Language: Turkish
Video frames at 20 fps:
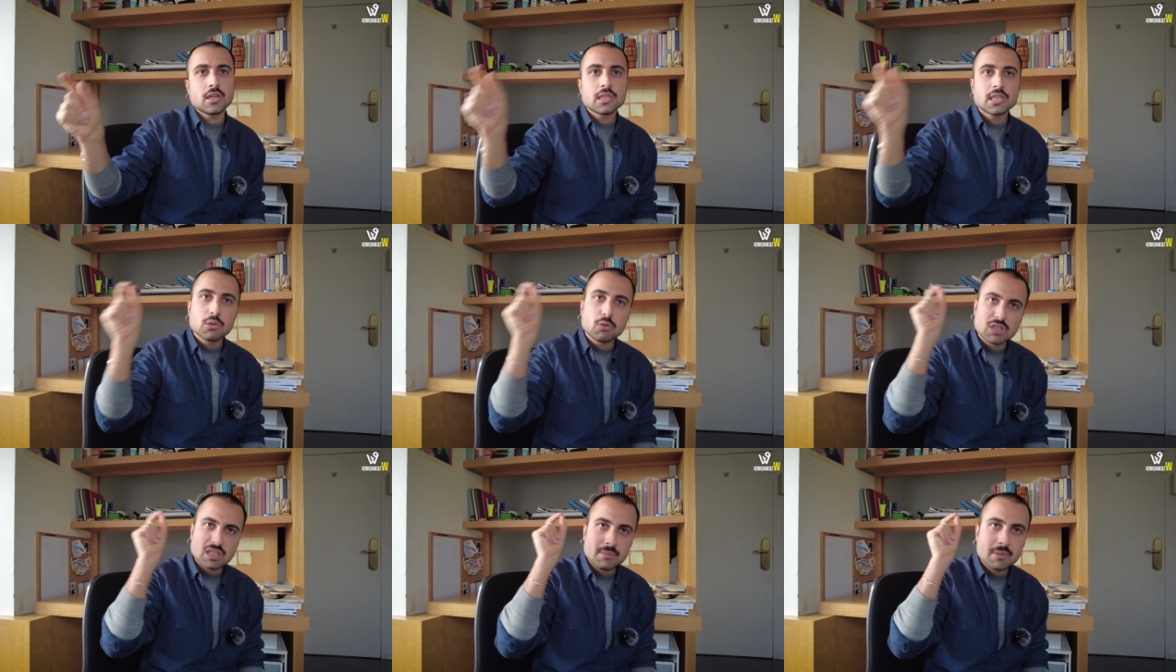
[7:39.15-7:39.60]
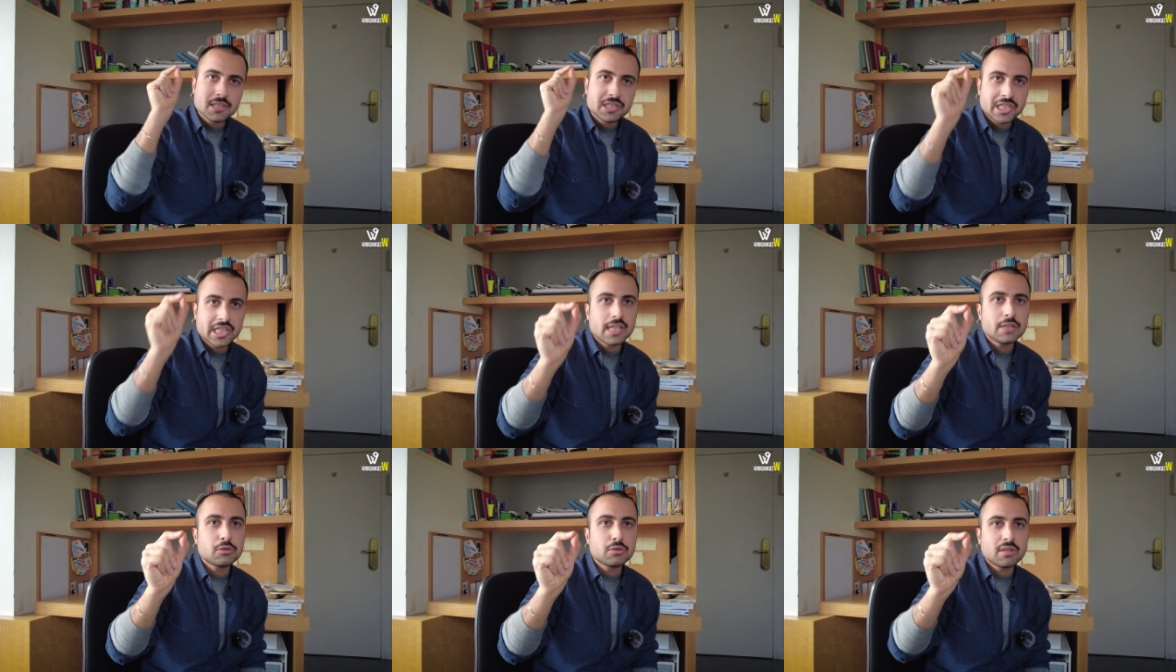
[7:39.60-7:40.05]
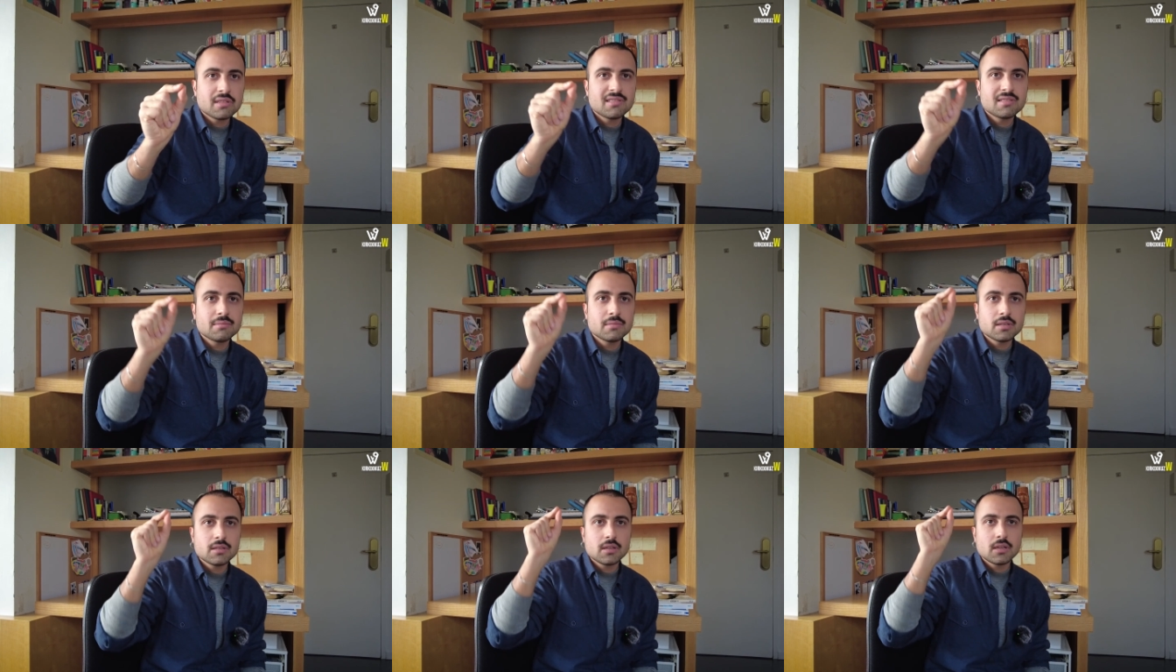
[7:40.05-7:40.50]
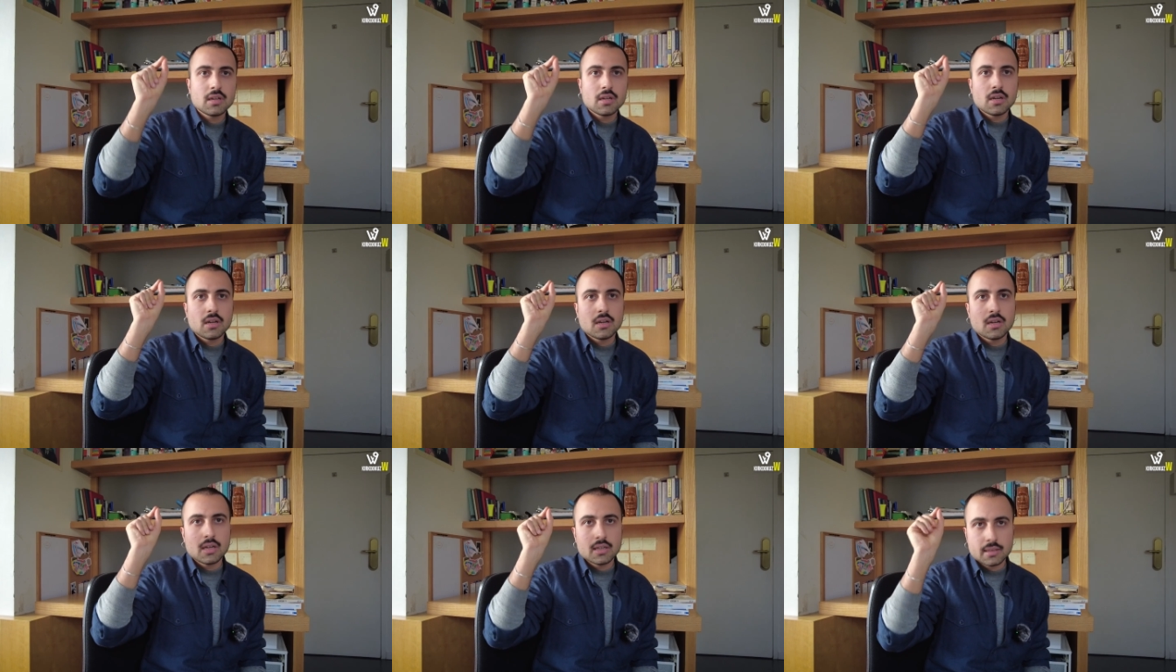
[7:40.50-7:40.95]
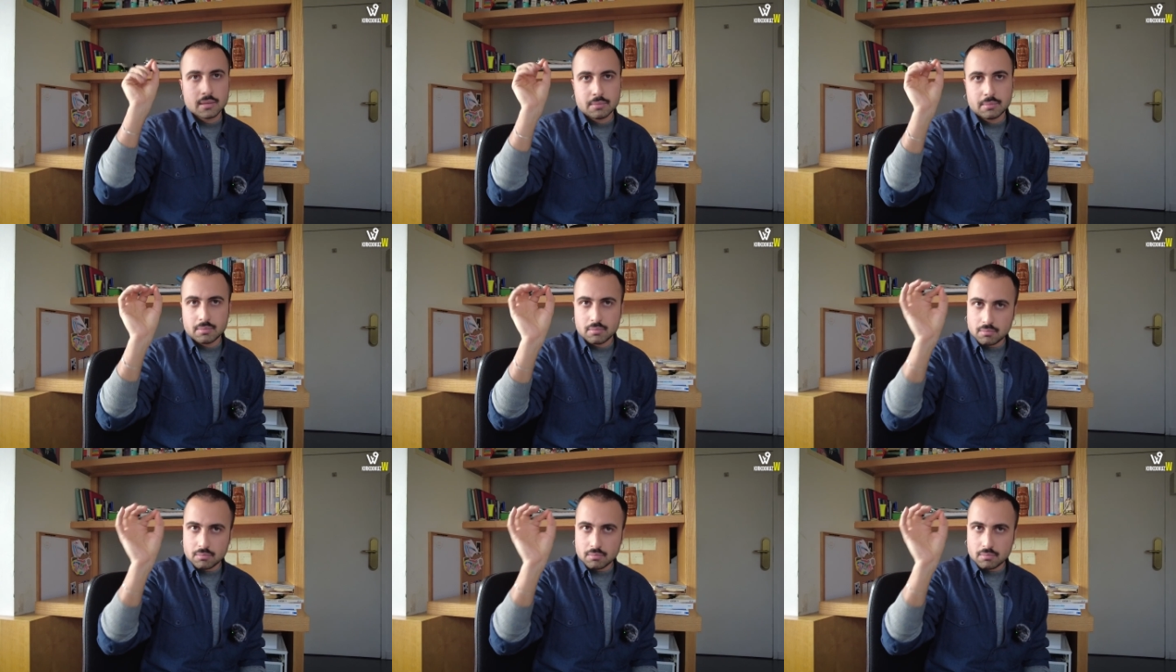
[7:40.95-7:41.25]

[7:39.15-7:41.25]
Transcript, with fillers: Ki o zaman çelik üretimi hani